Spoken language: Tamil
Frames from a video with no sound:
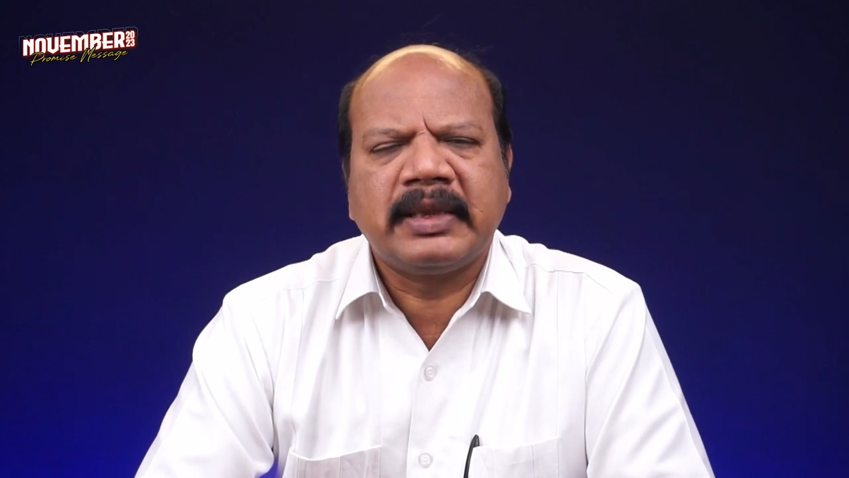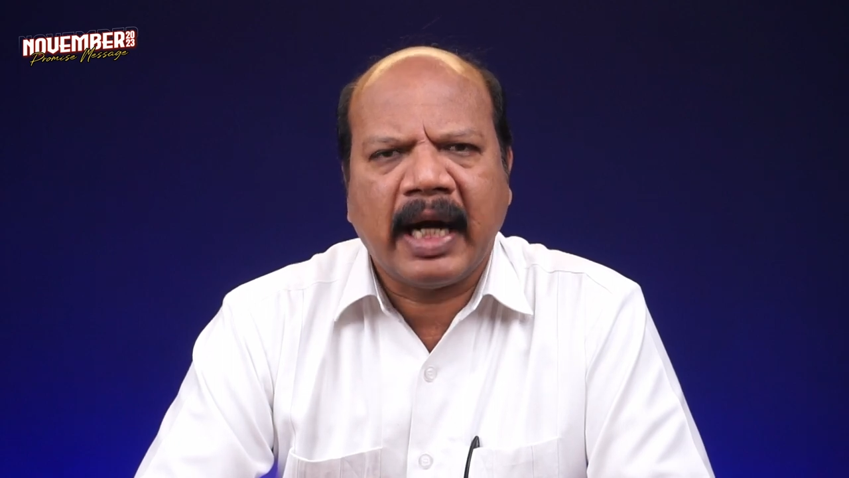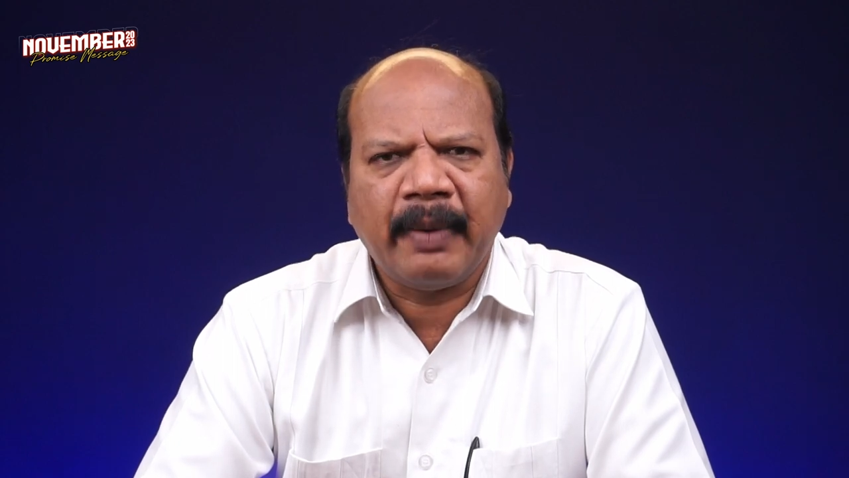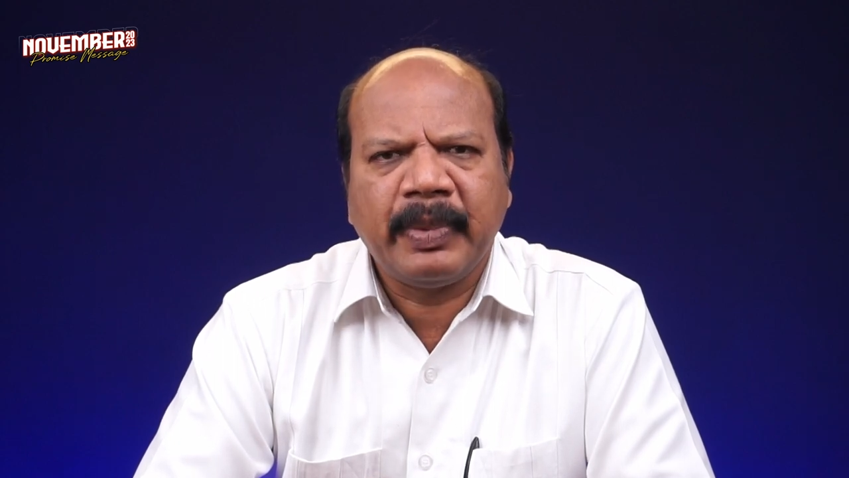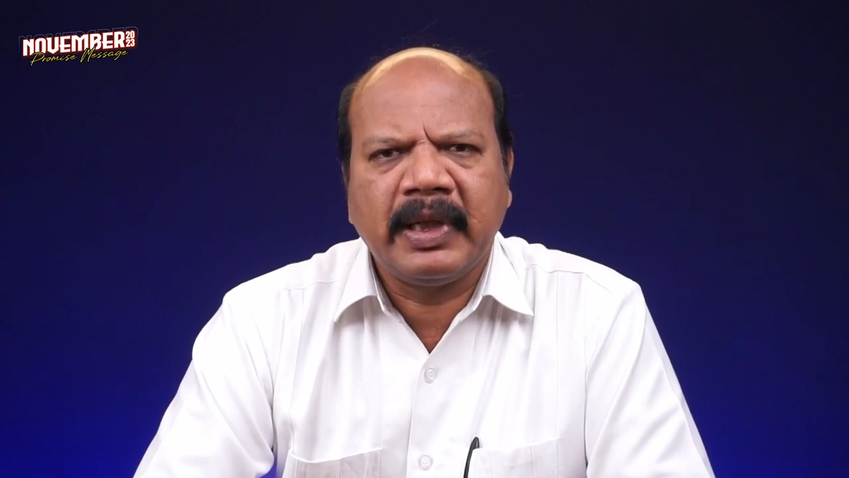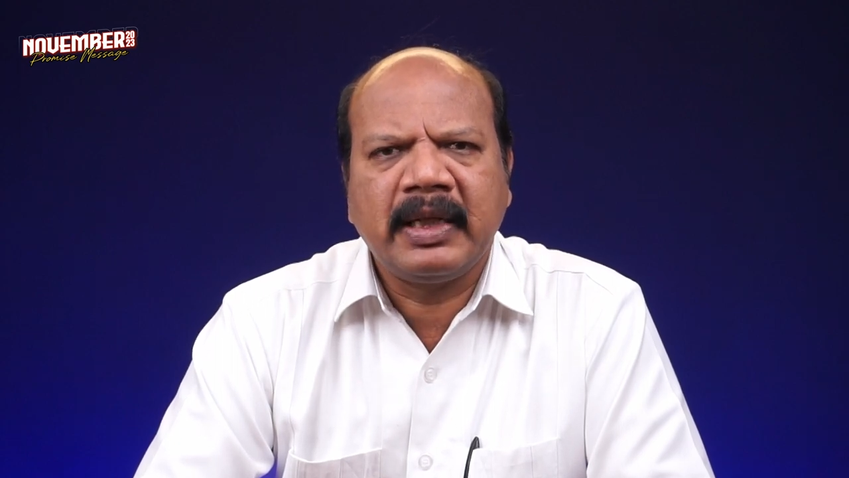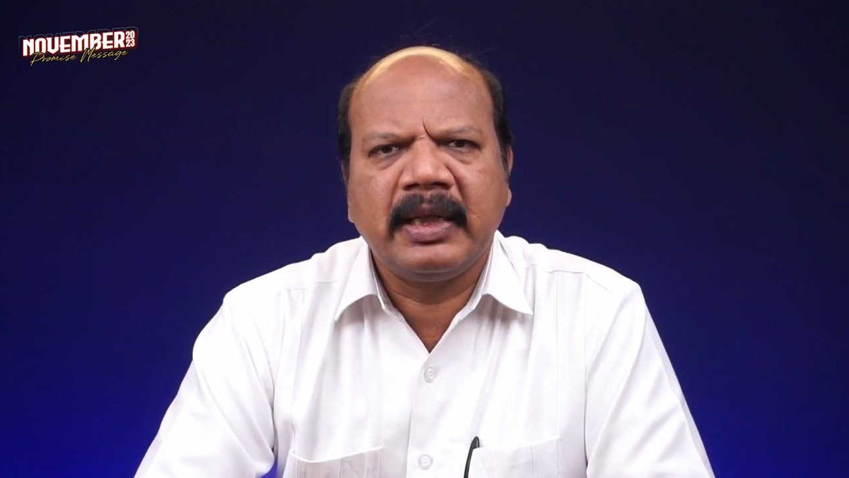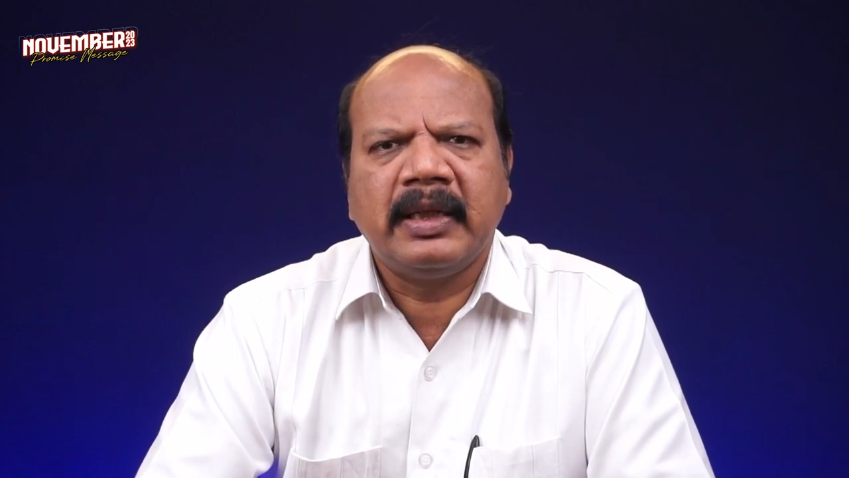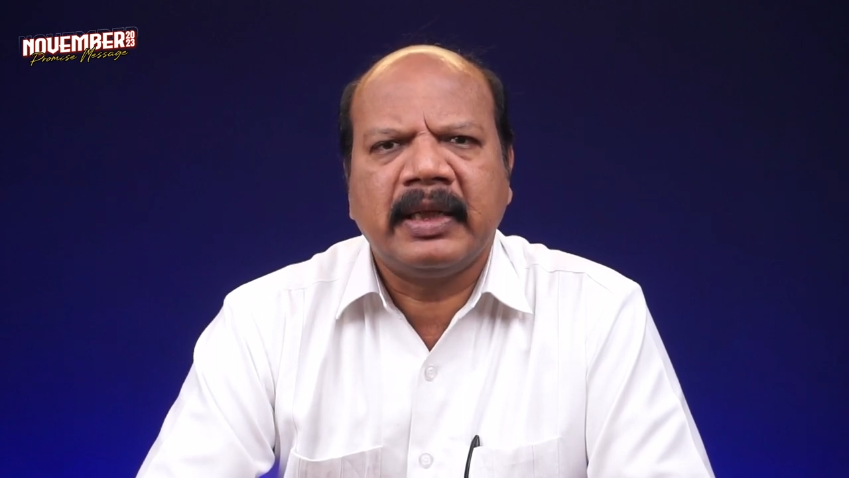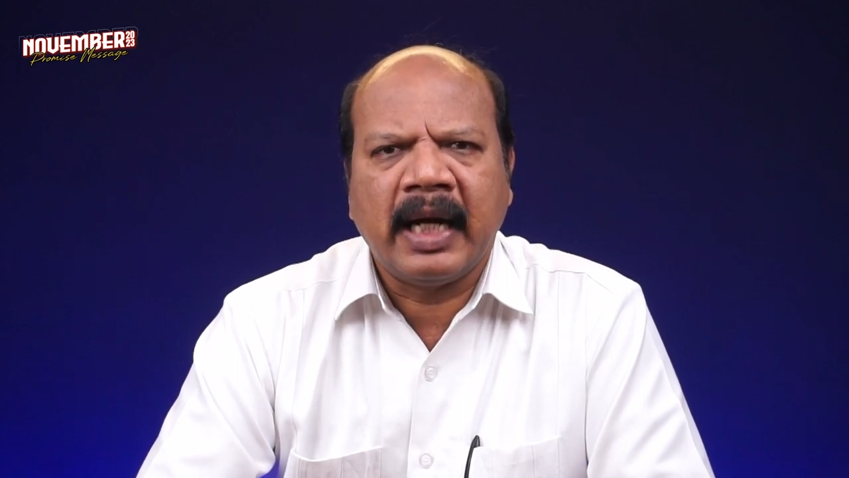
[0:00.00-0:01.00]

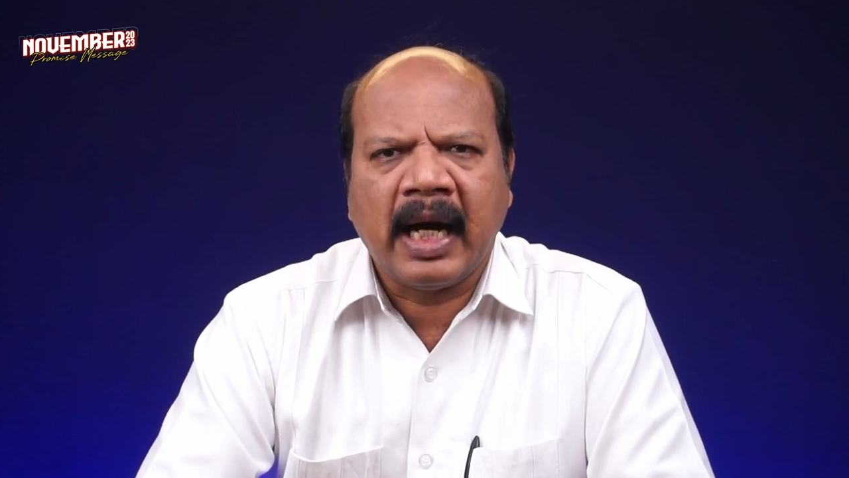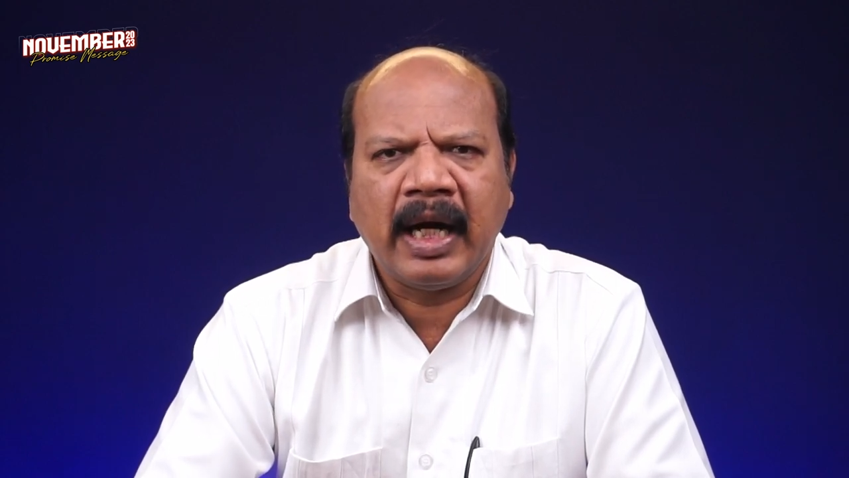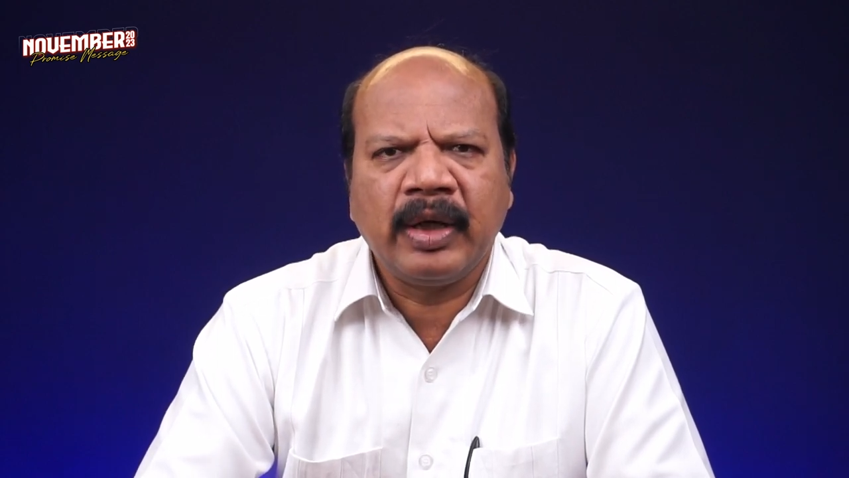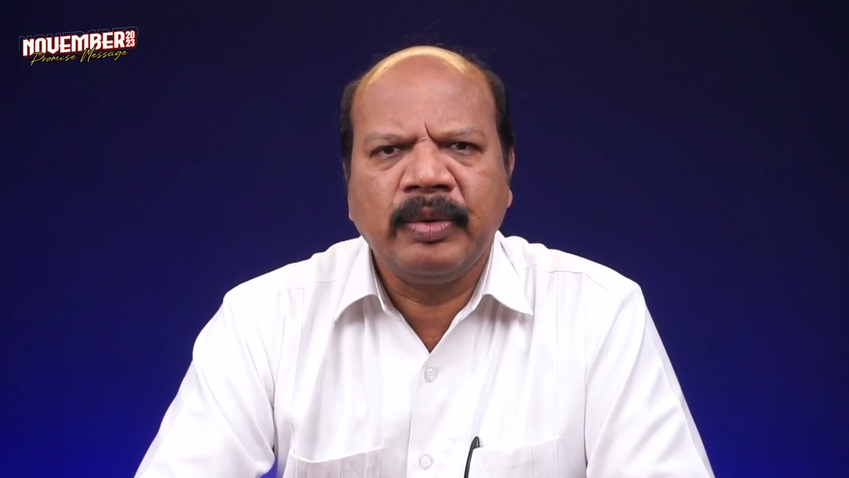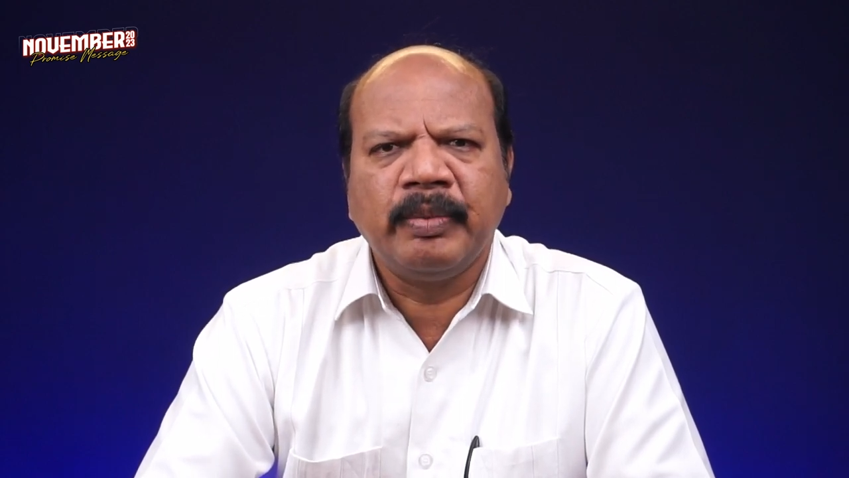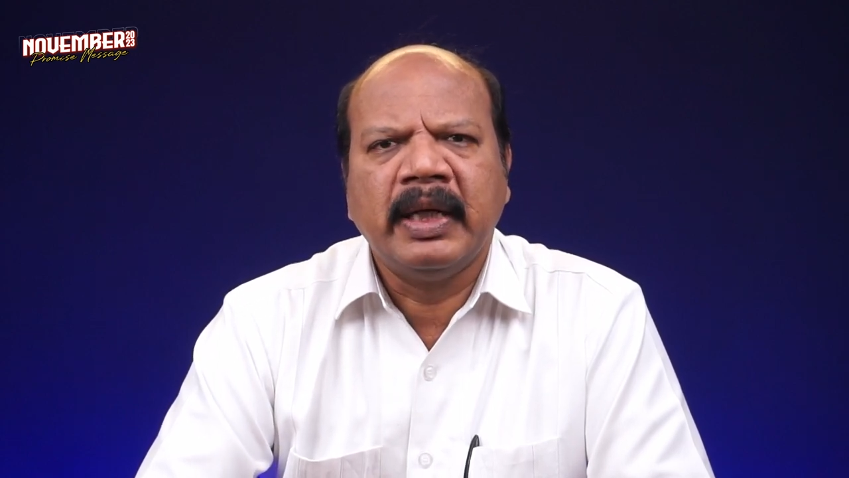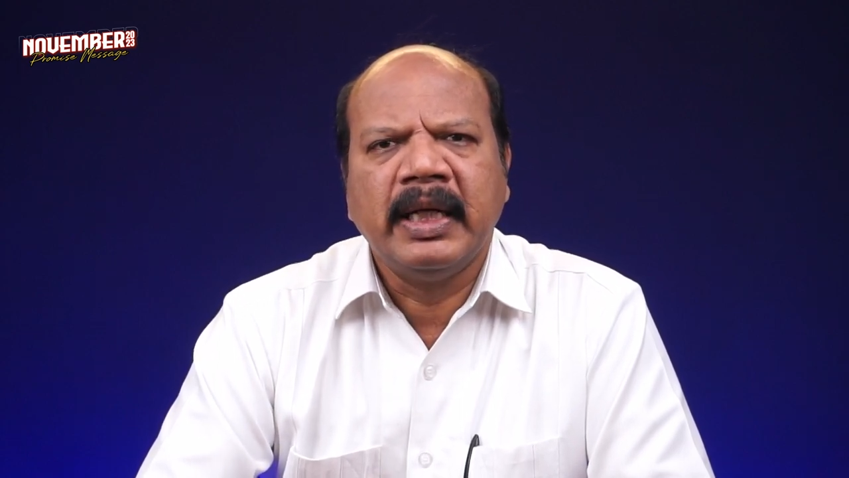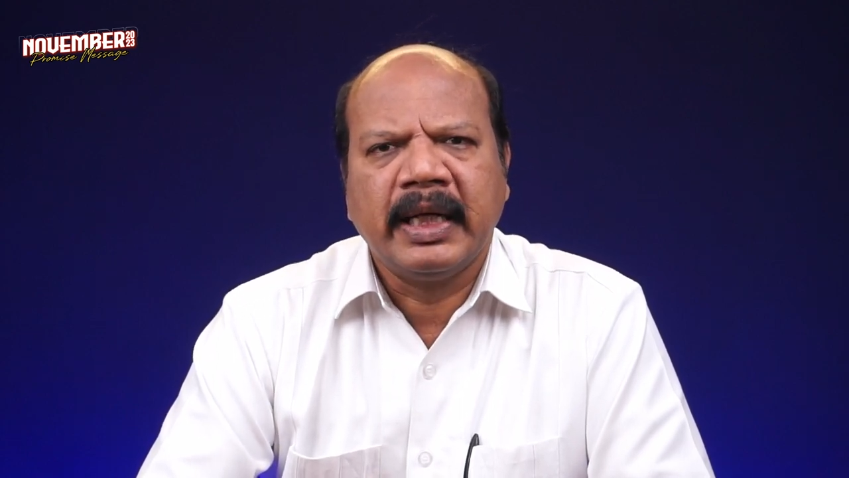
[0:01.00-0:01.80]
சாப்பிட்டு நானும்